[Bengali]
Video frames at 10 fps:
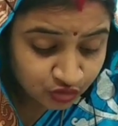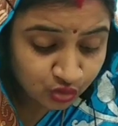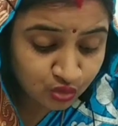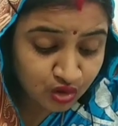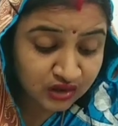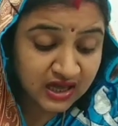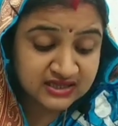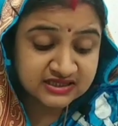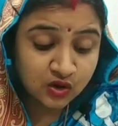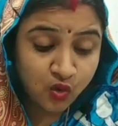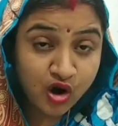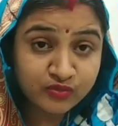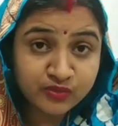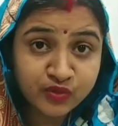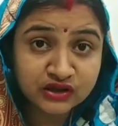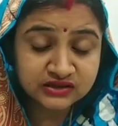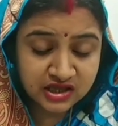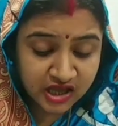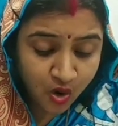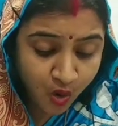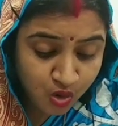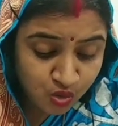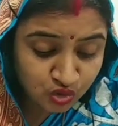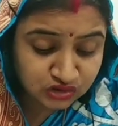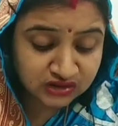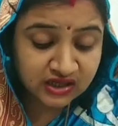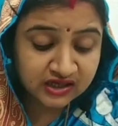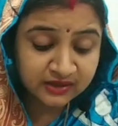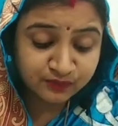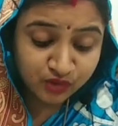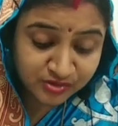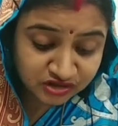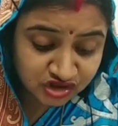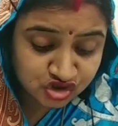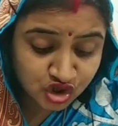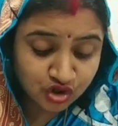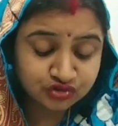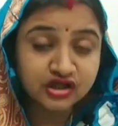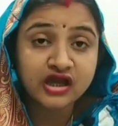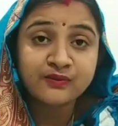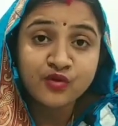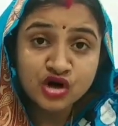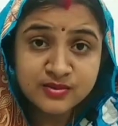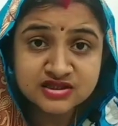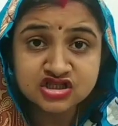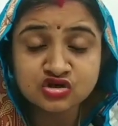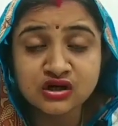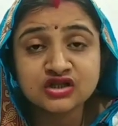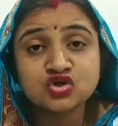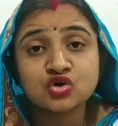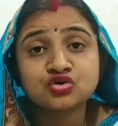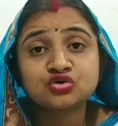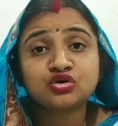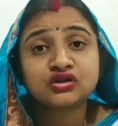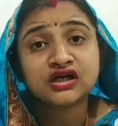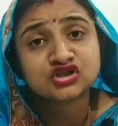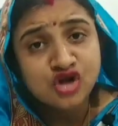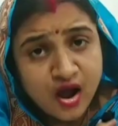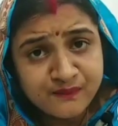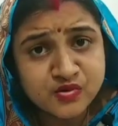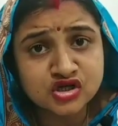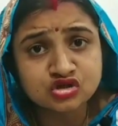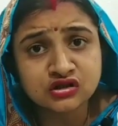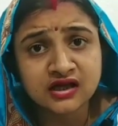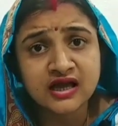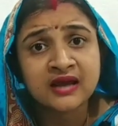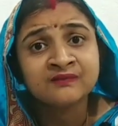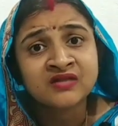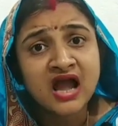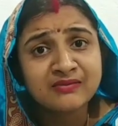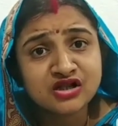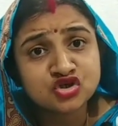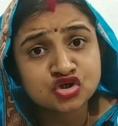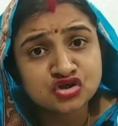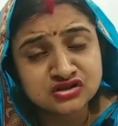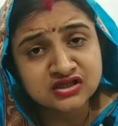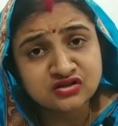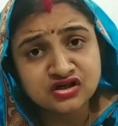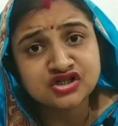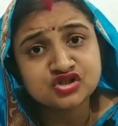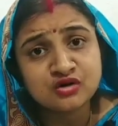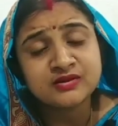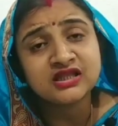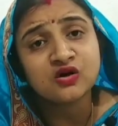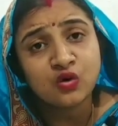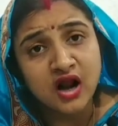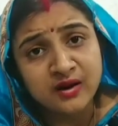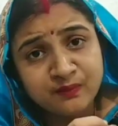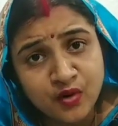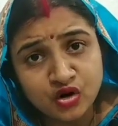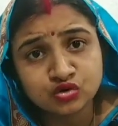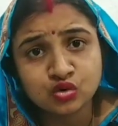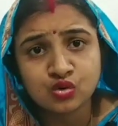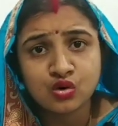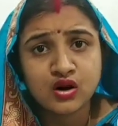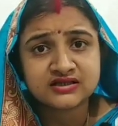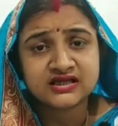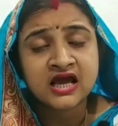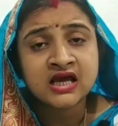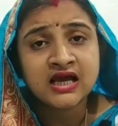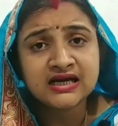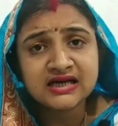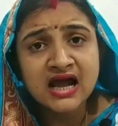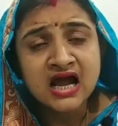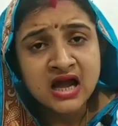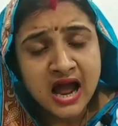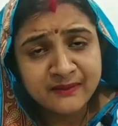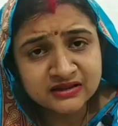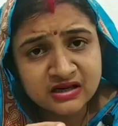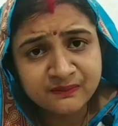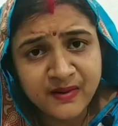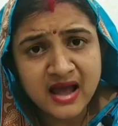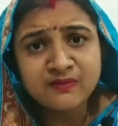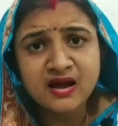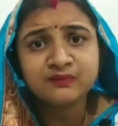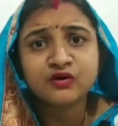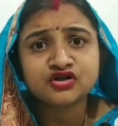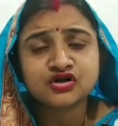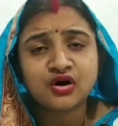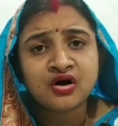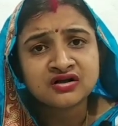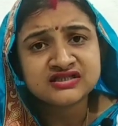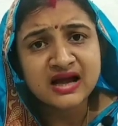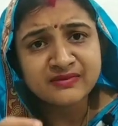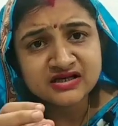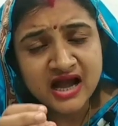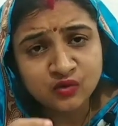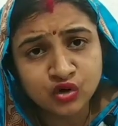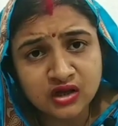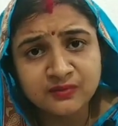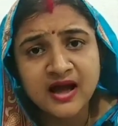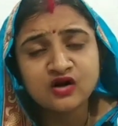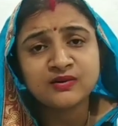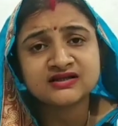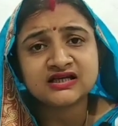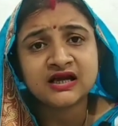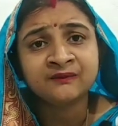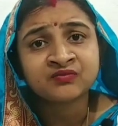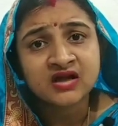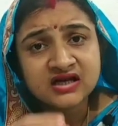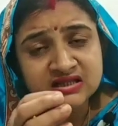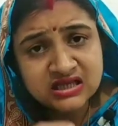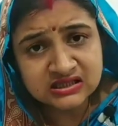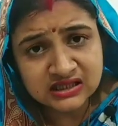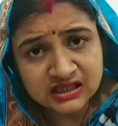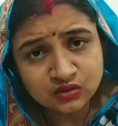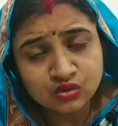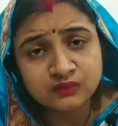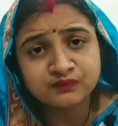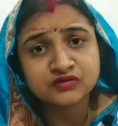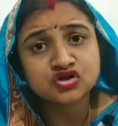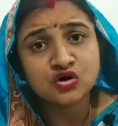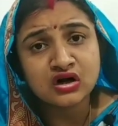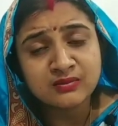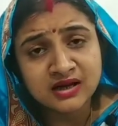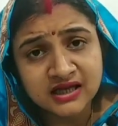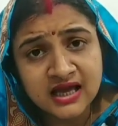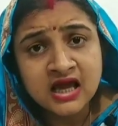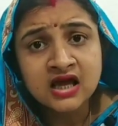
দুঃখটা আসে কর্মফল থেকে অজ্ঞতা থেকে প্রবৃত্তি চলন থেকে পরিবেশের সঙ্গে যোগসূত্র থেকে সব কিছু থেকে আমরা যজন যজন নিষ্ঠবিধি করার পরও দুঃখ আসে এটা আমাদের বারবার প্রশ্ন যে আমি ঠাকুরকে ভালোবাসি ঋত্বিক দাদা যখন আমাকে